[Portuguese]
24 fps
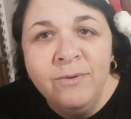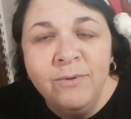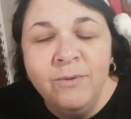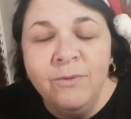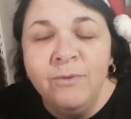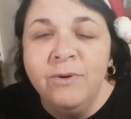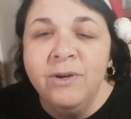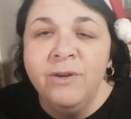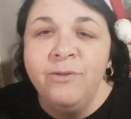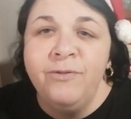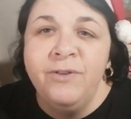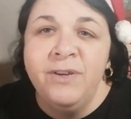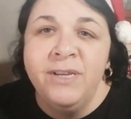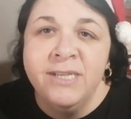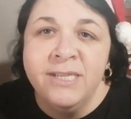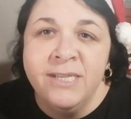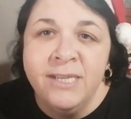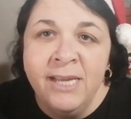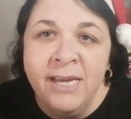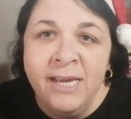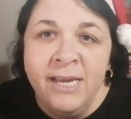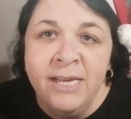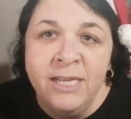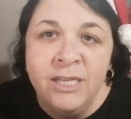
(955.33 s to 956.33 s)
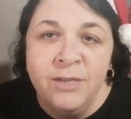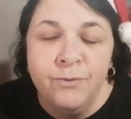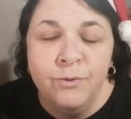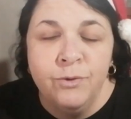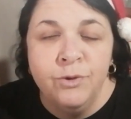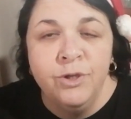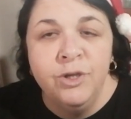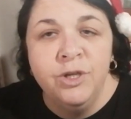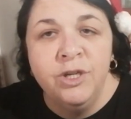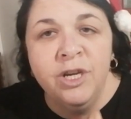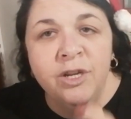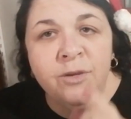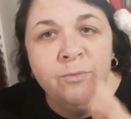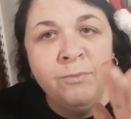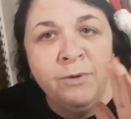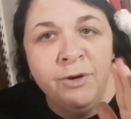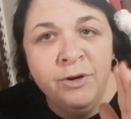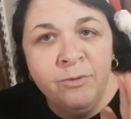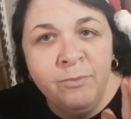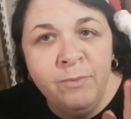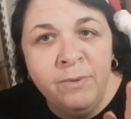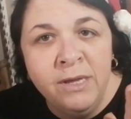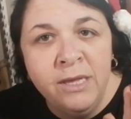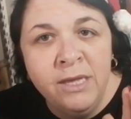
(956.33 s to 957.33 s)
um cafezinho, se vocês já
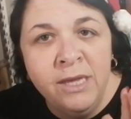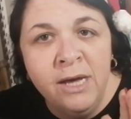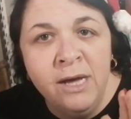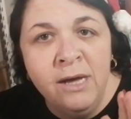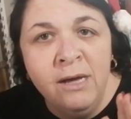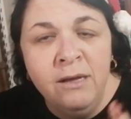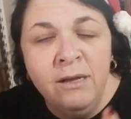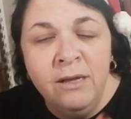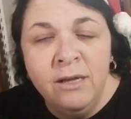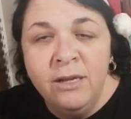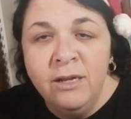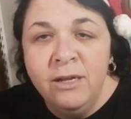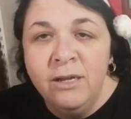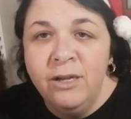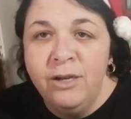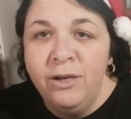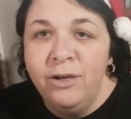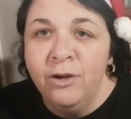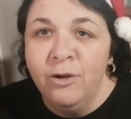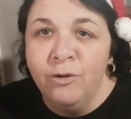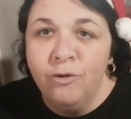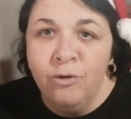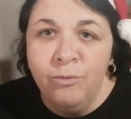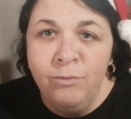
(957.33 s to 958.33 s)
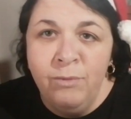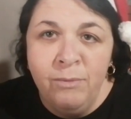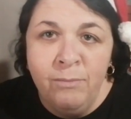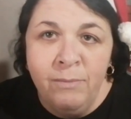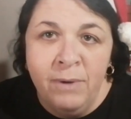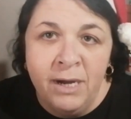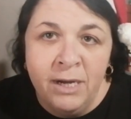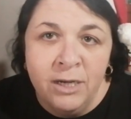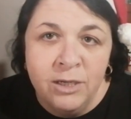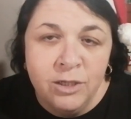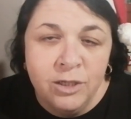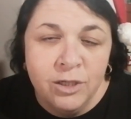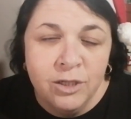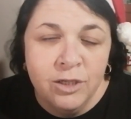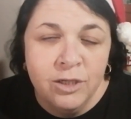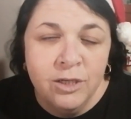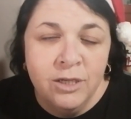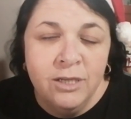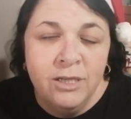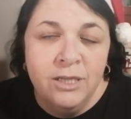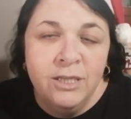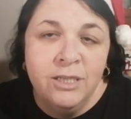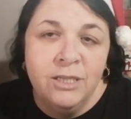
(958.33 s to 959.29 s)
tomaram de manhã, não tomem mais.